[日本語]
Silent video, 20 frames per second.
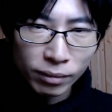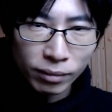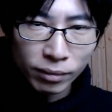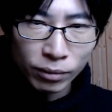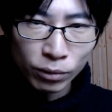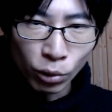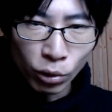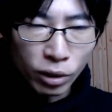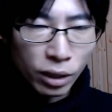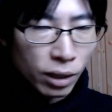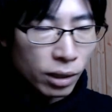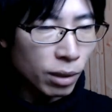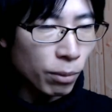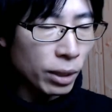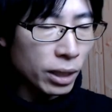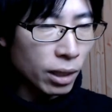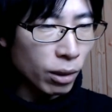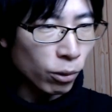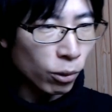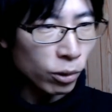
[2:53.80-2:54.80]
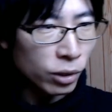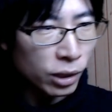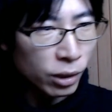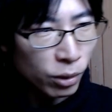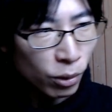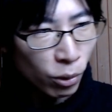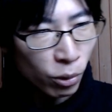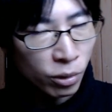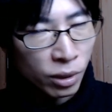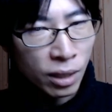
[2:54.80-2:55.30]
取り出せませんよ、個人
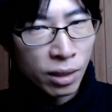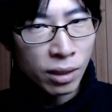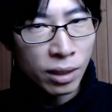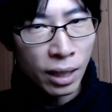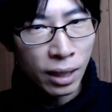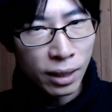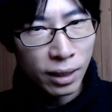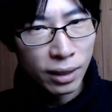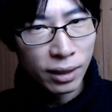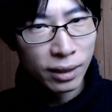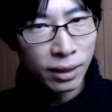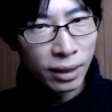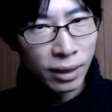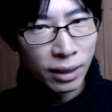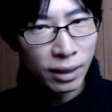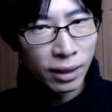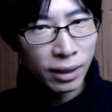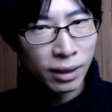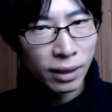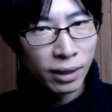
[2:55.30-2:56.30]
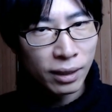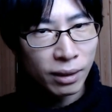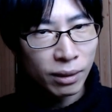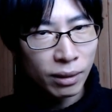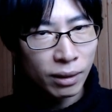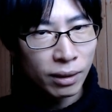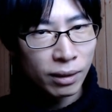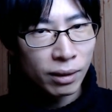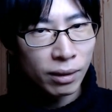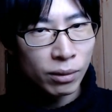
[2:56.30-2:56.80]
情報全然。
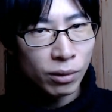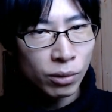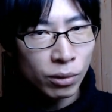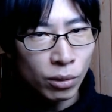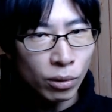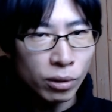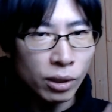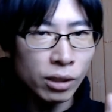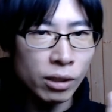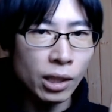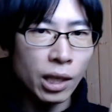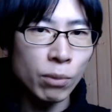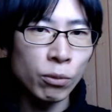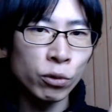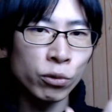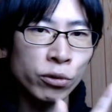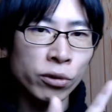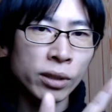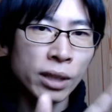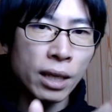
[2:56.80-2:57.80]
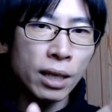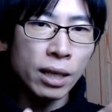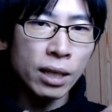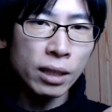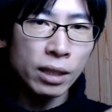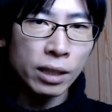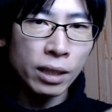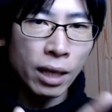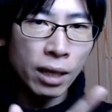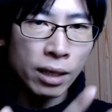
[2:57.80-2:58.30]
そしてしかも不正
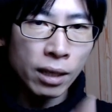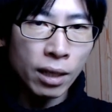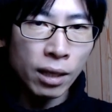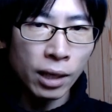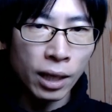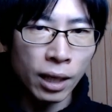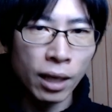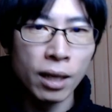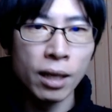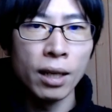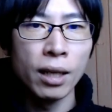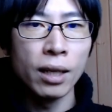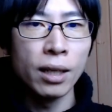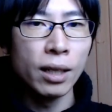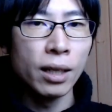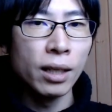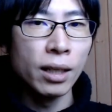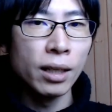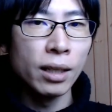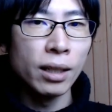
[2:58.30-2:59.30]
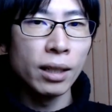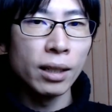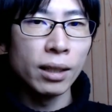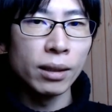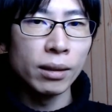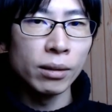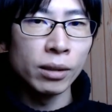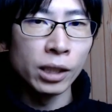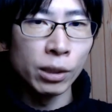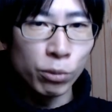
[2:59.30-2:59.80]
に誰かが
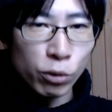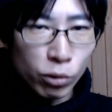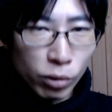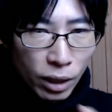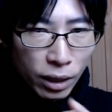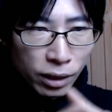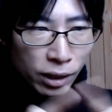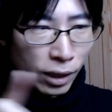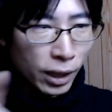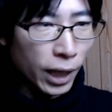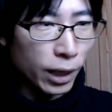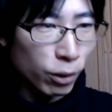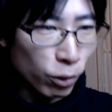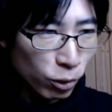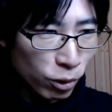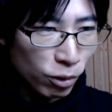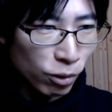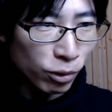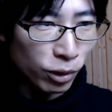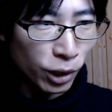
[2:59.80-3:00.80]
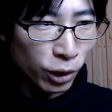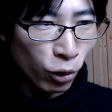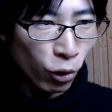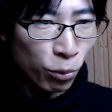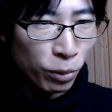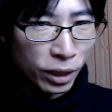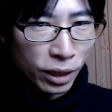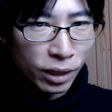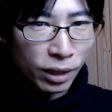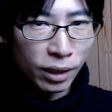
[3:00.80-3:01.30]
自分で機械を作って読
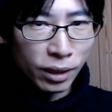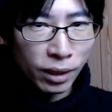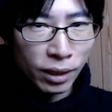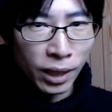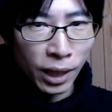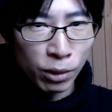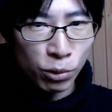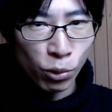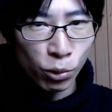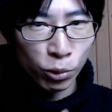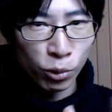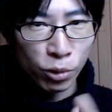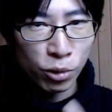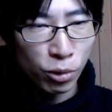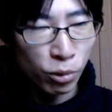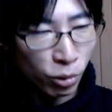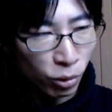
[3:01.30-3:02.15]
み出そうとする